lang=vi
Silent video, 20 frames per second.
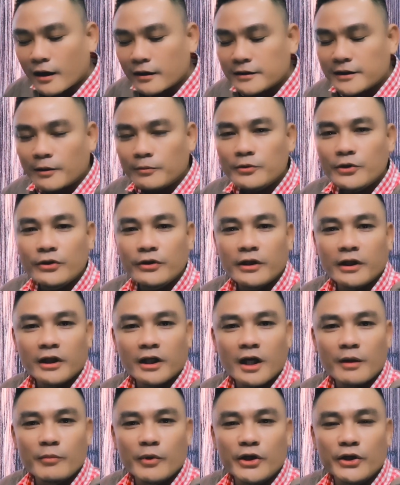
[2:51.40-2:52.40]
ở trong chương
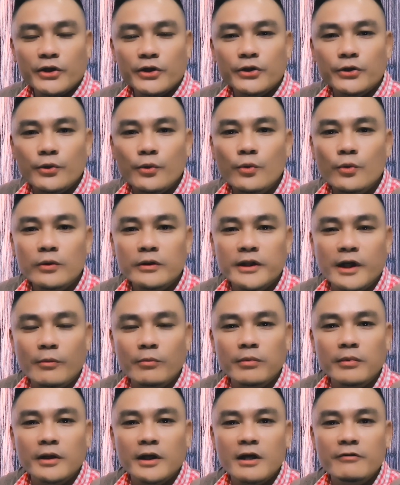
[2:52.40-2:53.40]
trình này mình chú
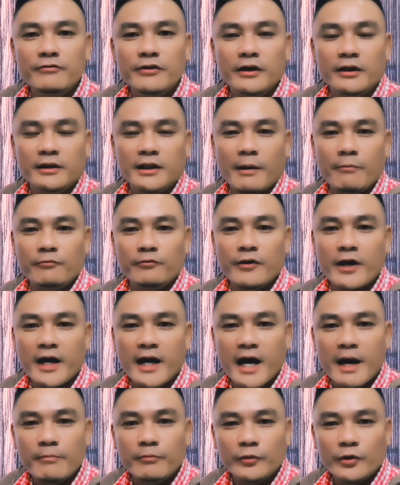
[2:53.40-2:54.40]
trọng cái việc tập
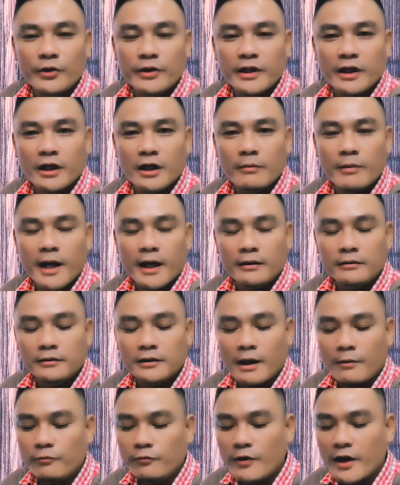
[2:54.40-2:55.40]
phát âm thôi nha các bạn.
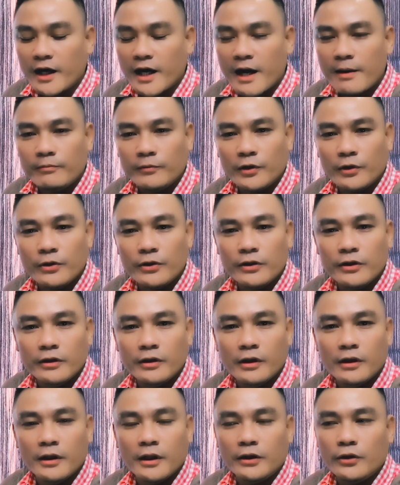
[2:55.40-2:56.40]
Tập phát âm thôi
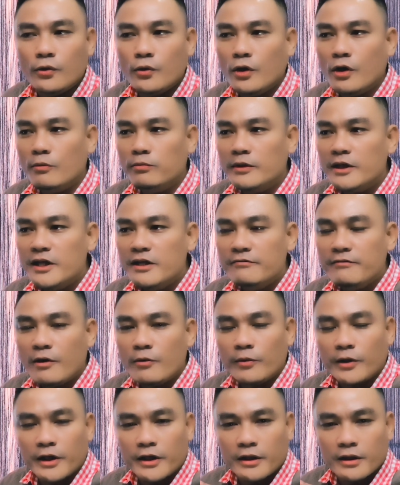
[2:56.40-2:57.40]
cho nên là tôi không đi
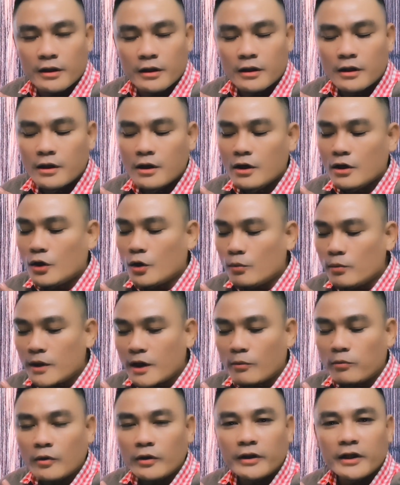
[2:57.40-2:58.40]
vào nghĩa, cũng
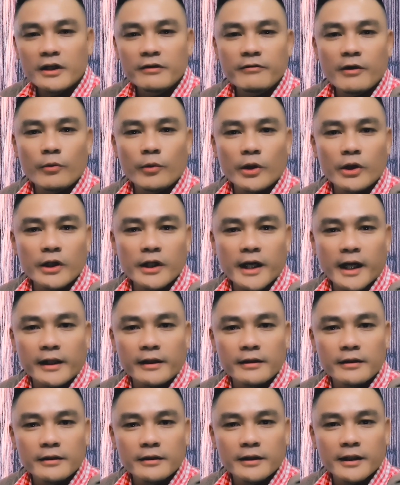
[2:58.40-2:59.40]
không có đi vào ngữ
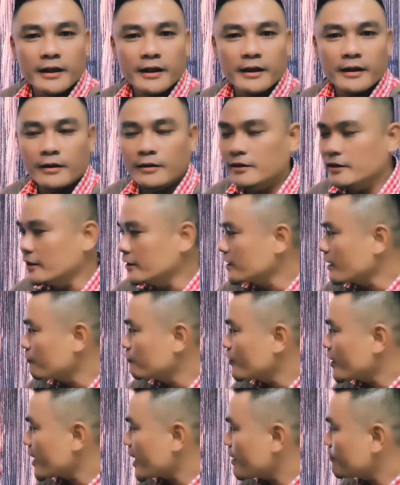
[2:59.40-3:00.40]
cảnh nha. Chỉ
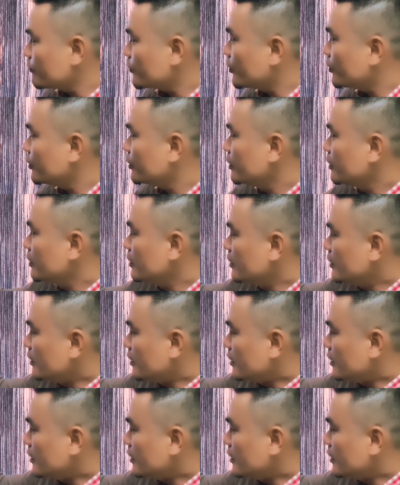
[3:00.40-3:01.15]
tập phát âm thôi.